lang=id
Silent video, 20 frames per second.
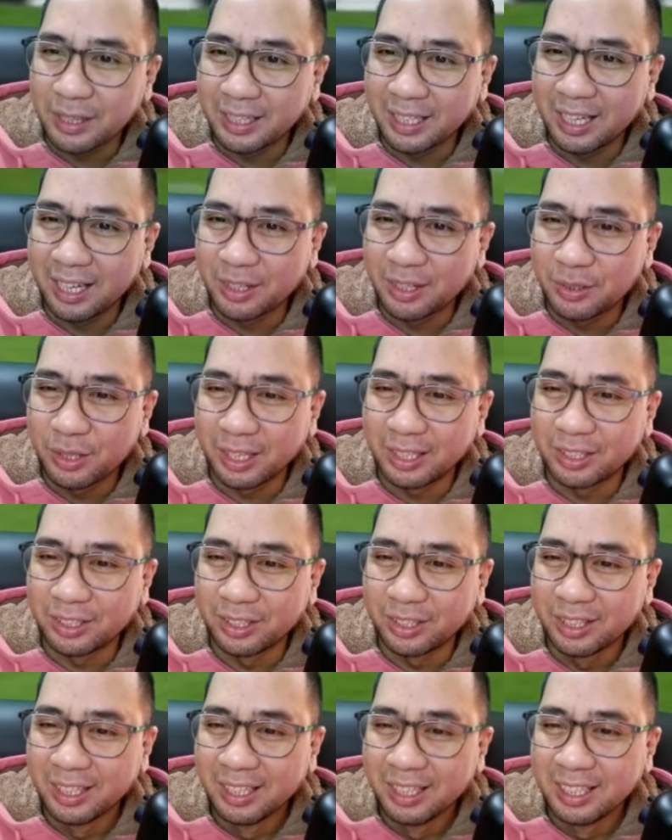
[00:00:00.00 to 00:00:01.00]
32
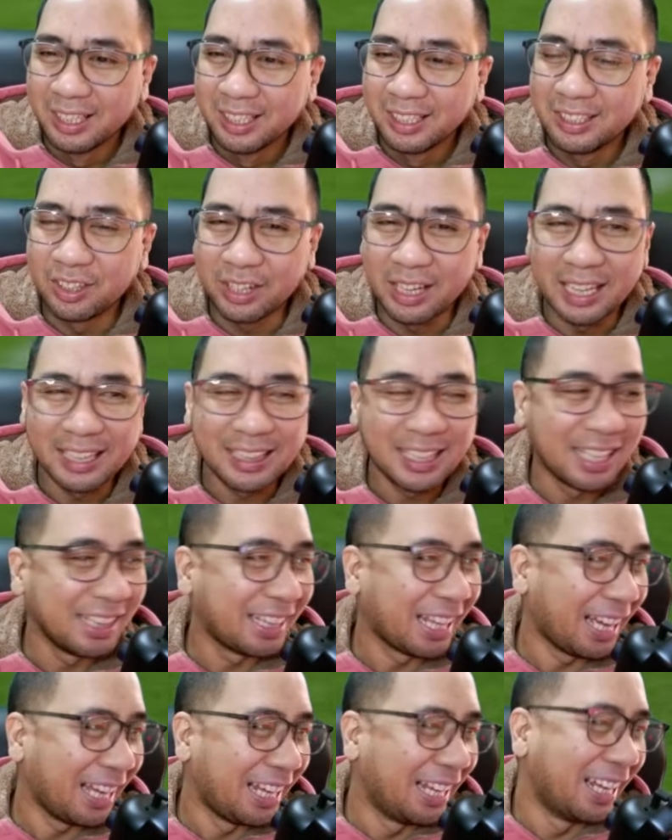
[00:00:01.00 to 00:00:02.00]
tuh? Jonathan
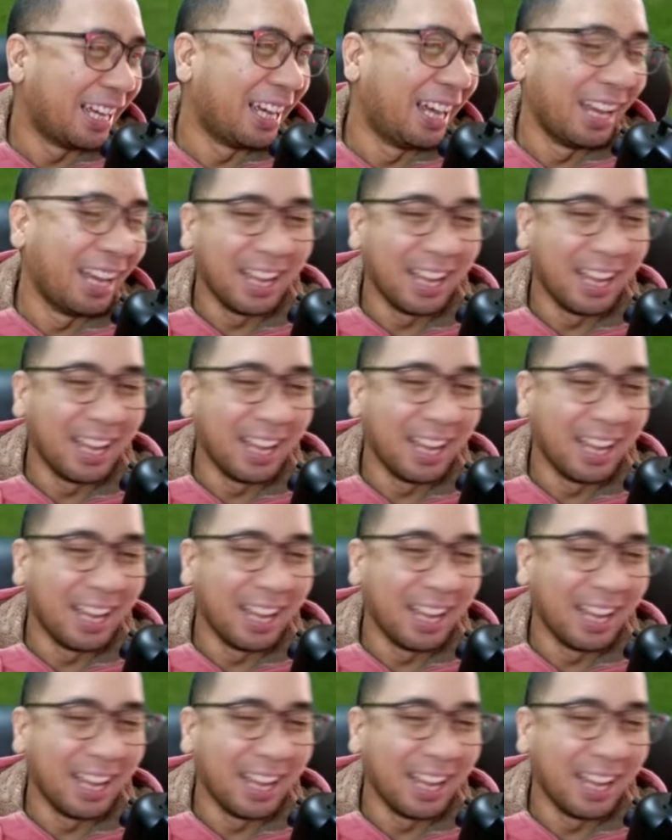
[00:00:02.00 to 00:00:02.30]
Taya.